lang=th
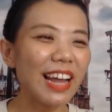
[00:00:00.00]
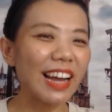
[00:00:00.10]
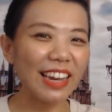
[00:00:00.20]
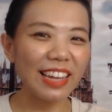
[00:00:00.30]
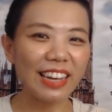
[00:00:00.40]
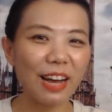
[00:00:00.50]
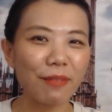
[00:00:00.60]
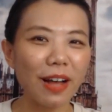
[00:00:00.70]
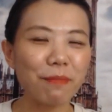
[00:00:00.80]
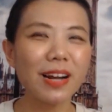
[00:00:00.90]
ลังการถ่าย
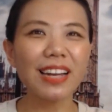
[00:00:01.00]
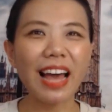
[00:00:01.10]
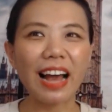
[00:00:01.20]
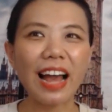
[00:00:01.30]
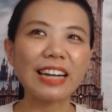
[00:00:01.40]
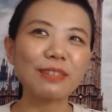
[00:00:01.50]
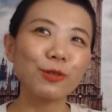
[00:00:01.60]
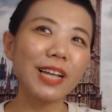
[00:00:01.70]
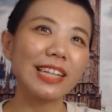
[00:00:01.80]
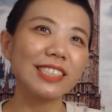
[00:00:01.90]
ทำค่ะเบื้องหลังอ่ะมื
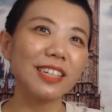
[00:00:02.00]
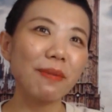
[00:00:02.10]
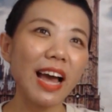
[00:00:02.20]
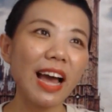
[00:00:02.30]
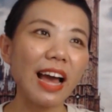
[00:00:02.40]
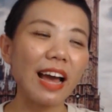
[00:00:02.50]
อขายเสื้อผ้า